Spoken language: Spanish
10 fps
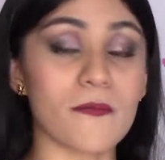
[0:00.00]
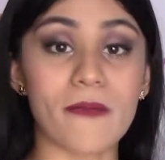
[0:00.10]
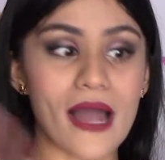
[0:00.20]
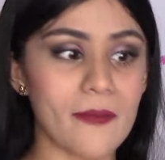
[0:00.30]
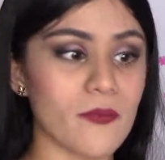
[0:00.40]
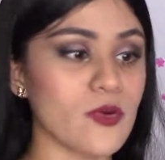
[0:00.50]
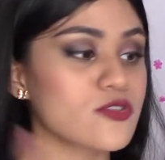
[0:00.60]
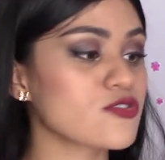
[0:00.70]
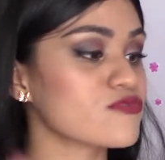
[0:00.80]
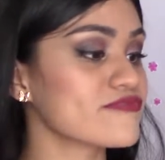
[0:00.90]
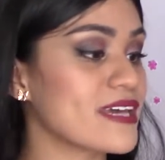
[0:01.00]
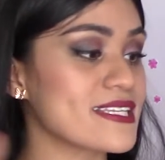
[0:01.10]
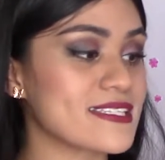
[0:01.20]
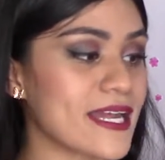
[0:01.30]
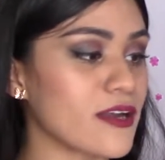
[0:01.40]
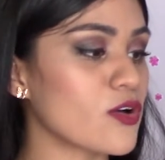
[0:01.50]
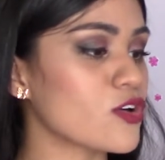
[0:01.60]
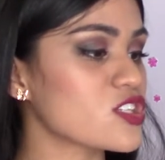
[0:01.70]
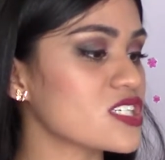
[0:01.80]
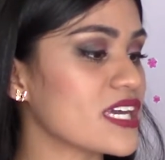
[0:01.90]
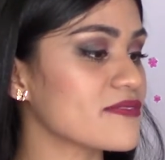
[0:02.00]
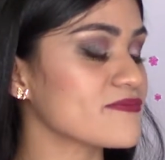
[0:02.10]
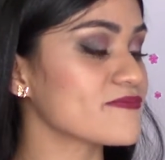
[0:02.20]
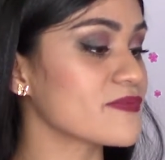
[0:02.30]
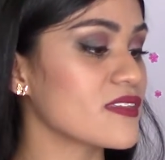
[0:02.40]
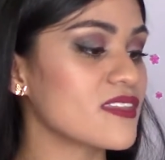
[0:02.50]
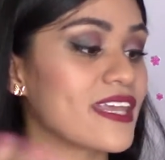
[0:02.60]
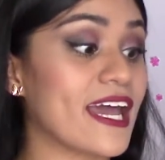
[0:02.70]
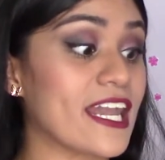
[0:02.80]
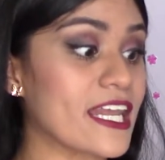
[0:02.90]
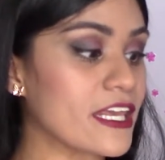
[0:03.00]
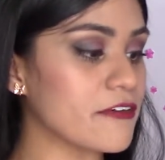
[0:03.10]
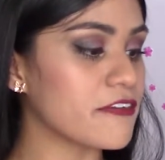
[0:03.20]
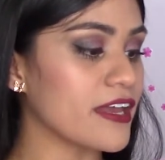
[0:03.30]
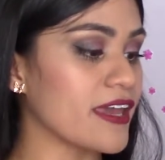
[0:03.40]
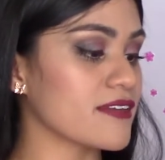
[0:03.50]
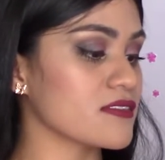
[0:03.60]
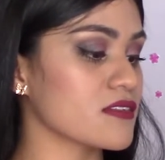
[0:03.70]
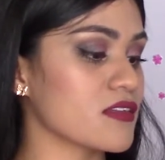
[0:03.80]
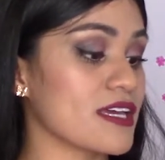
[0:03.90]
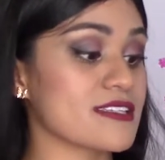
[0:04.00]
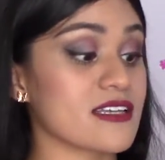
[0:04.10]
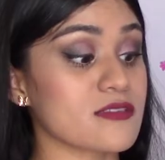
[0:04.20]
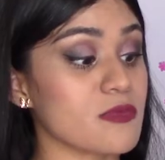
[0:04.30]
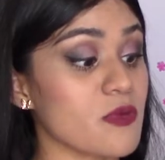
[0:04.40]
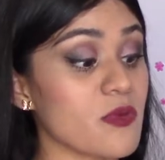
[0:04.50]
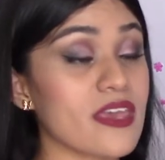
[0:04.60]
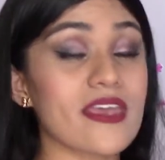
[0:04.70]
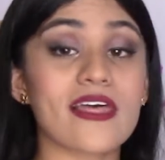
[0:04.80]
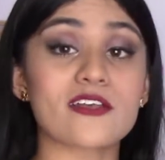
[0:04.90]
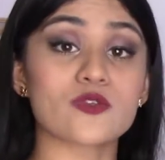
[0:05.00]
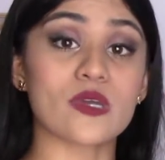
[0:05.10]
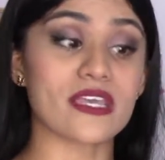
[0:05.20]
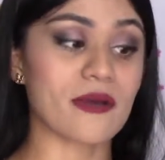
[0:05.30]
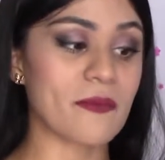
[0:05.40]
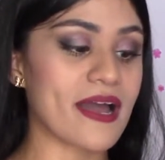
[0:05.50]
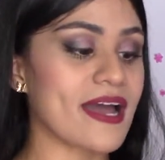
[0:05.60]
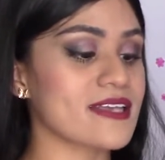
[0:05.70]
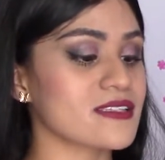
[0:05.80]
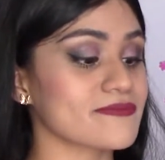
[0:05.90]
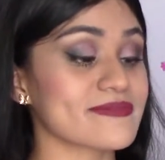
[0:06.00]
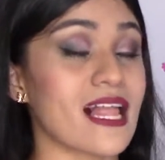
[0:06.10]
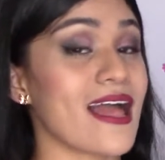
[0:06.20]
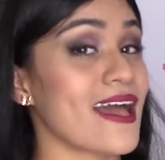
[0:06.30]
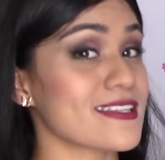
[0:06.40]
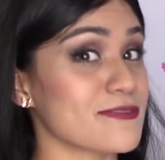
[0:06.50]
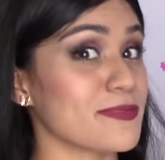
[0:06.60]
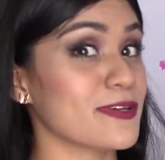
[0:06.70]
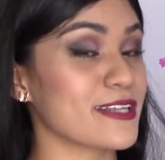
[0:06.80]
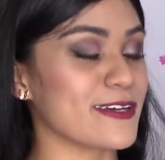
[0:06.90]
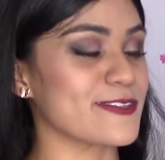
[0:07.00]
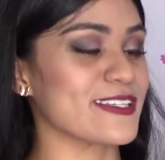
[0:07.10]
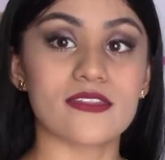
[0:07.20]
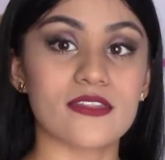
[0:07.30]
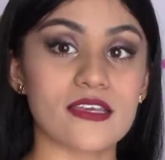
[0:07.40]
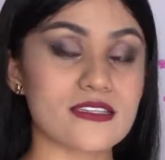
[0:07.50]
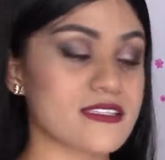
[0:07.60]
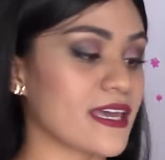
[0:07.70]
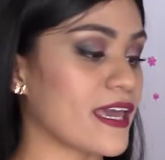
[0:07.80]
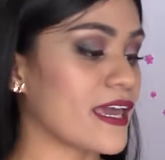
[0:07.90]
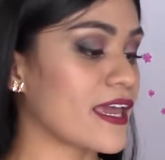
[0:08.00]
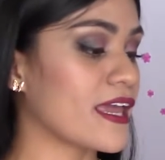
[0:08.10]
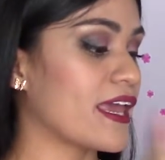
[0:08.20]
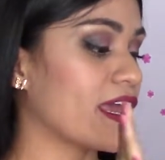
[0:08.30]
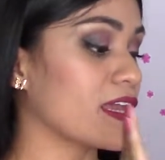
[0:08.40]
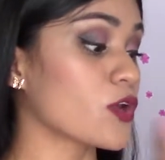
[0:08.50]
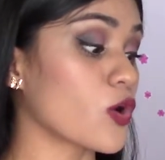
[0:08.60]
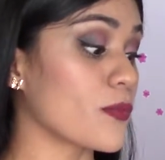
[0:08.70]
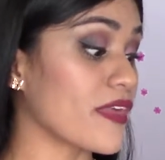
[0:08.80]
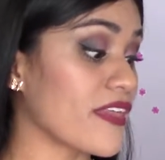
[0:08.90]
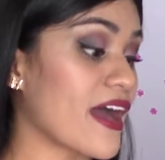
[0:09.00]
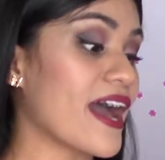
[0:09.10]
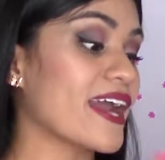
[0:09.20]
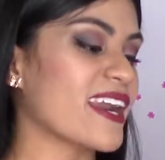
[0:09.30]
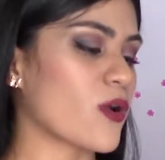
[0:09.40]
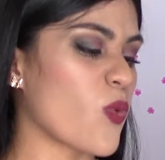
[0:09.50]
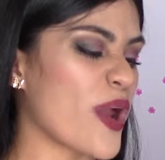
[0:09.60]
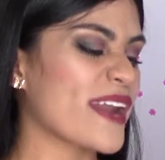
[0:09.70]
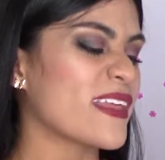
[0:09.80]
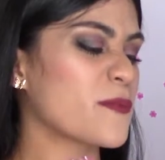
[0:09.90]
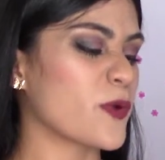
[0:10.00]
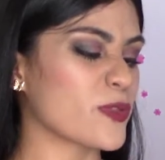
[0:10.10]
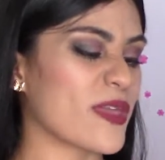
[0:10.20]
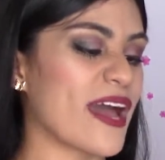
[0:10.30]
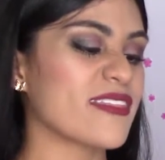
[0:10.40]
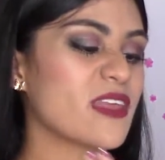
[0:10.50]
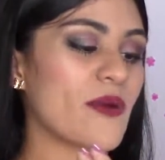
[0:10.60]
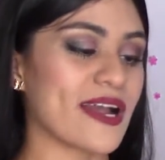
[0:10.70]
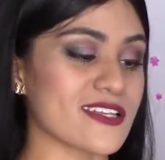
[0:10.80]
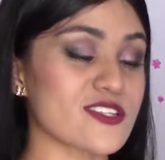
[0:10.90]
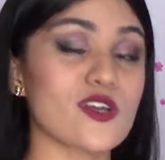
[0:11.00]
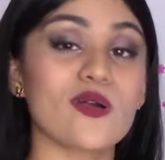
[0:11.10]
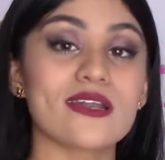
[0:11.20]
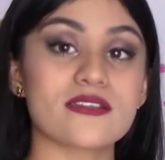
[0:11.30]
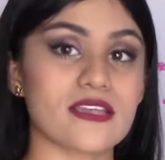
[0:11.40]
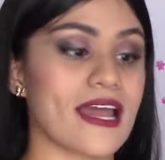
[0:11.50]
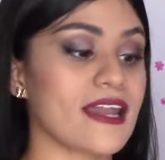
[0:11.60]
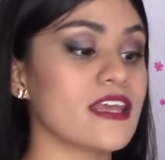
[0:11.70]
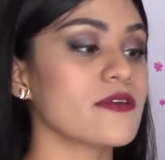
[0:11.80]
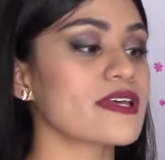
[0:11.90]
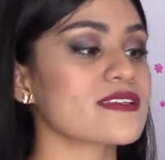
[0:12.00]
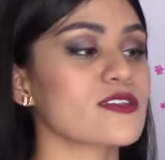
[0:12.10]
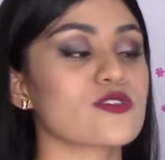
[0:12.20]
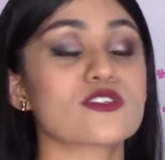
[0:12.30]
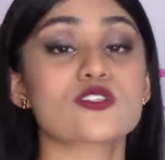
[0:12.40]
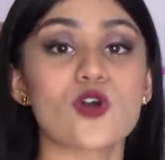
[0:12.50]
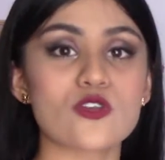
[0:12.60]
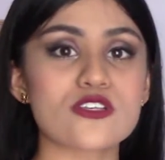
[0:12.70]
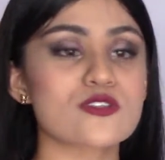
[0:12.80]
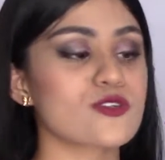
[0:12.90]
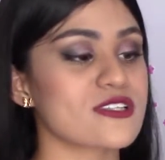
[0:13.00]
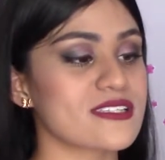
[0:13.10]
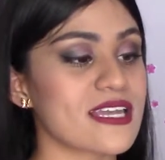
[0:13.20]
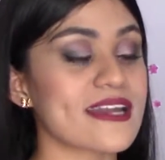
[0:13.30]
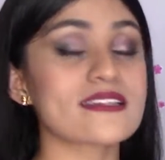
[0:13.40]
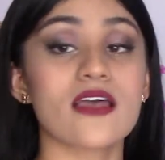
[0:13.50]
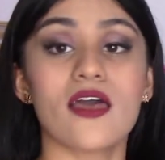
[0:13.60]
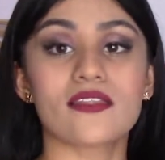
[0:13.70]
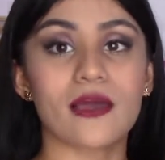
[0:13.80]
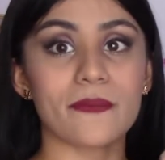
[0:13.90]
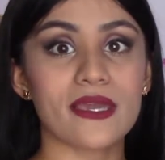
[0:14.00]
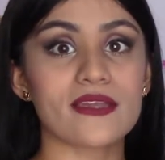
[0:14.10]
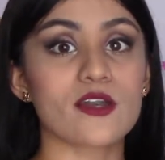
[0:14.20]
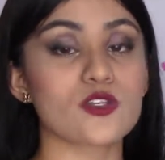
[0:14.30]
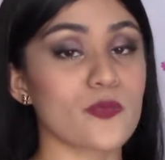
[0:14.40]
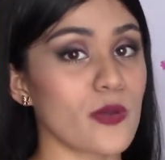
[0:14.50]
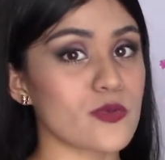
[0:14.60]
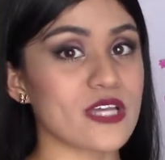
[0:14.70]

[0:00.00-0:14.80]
vamos esta noche, día libre, esta es mi vida, sueña más, más, y puedo traducir. Dice, en eh, no olvidar, recuerda, importante, vacaciones, día libres, entonces todos estos stickers también los podemos